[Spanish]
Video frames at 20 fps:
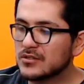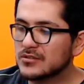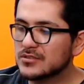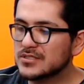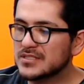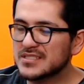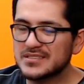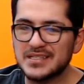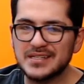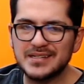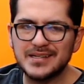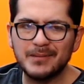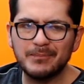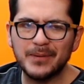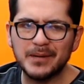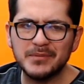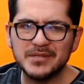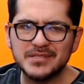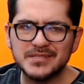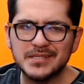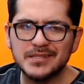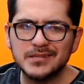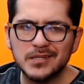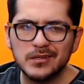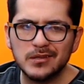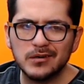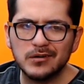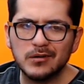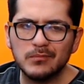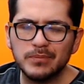Entonces, tenía para mí
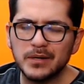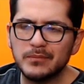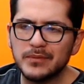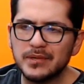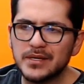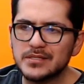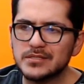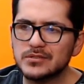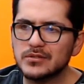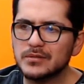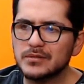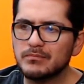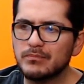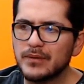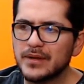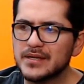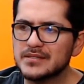sentido comprarme esto en